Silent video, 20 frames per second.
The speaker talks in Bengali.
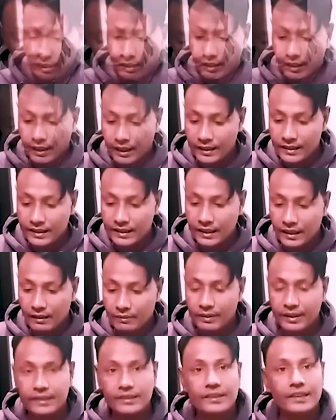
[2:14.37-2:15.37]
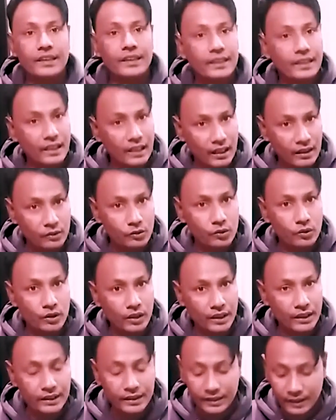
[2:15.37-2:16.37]
হেয়ার সিরামের যে
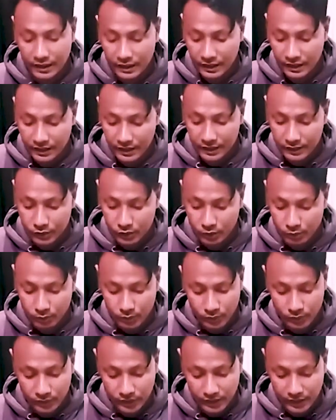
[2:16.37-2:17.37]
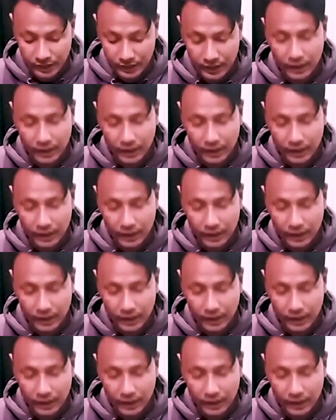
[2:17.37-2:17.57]
কার্যকারিতা এই সম্বন্ধে